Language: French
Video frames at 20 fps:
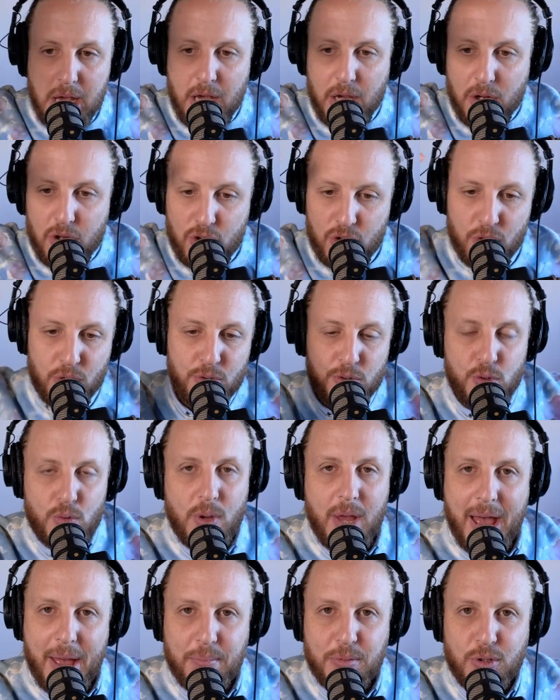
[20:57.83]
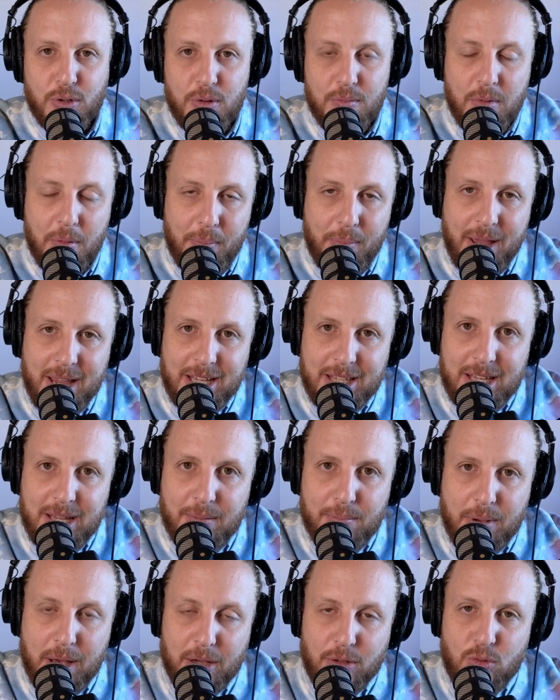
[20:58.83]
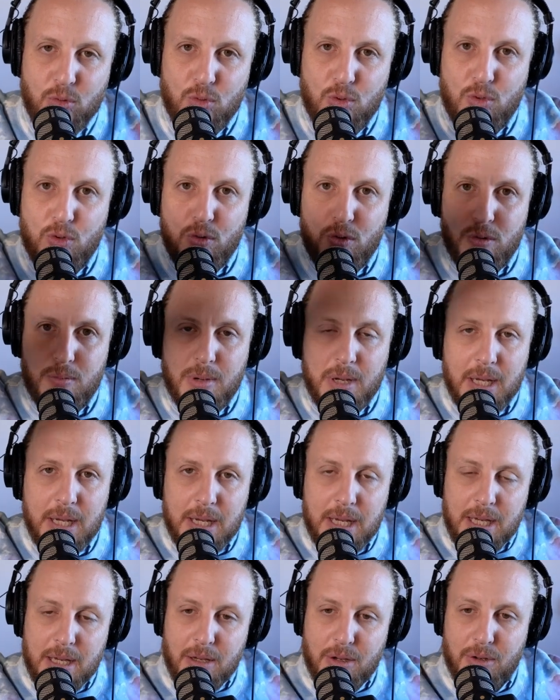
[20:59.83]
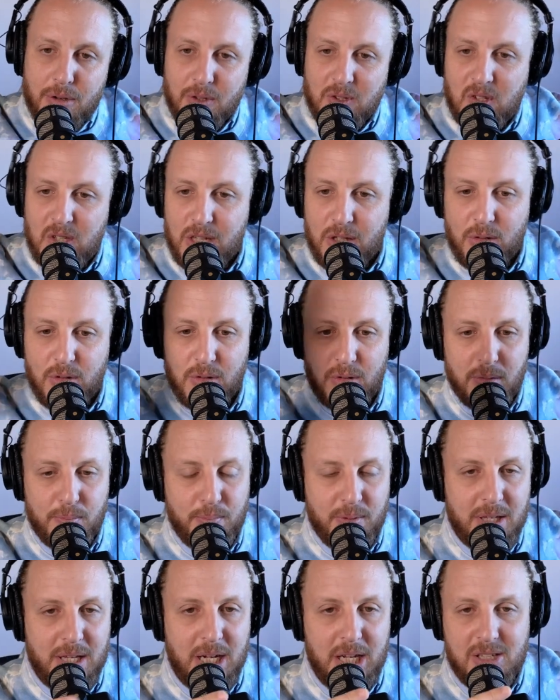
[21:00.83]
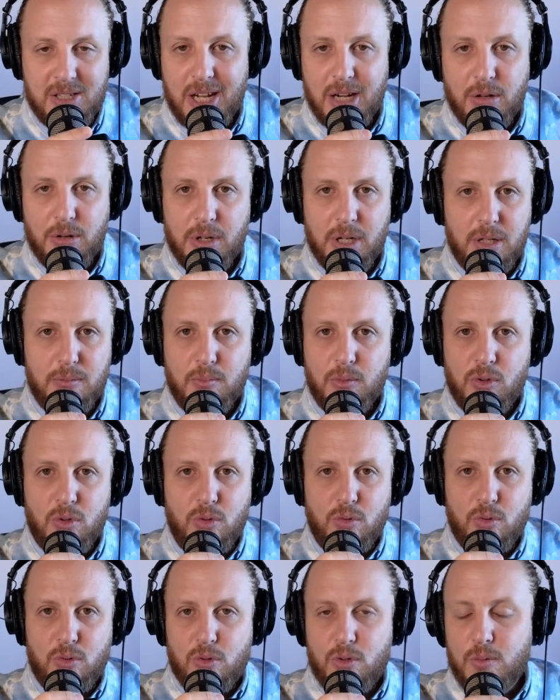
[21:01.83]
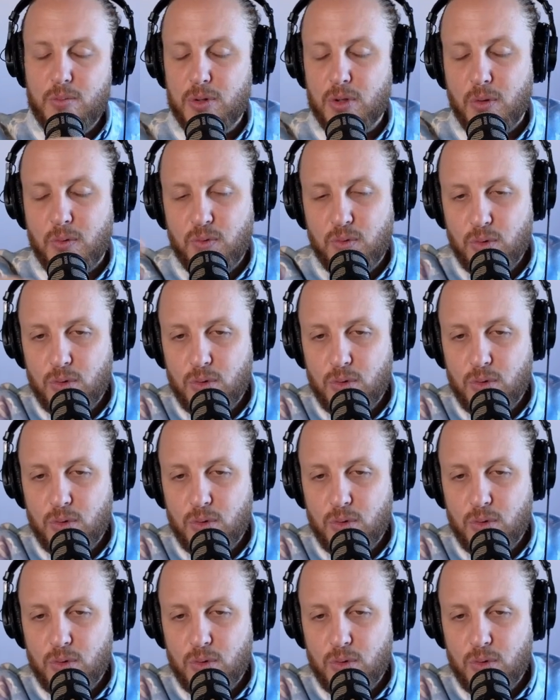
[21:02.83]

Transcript: Je ne suis absolument pas aidé par YouTube, euh, qui, ne, qui les algorithmes de YouTube s'en foutent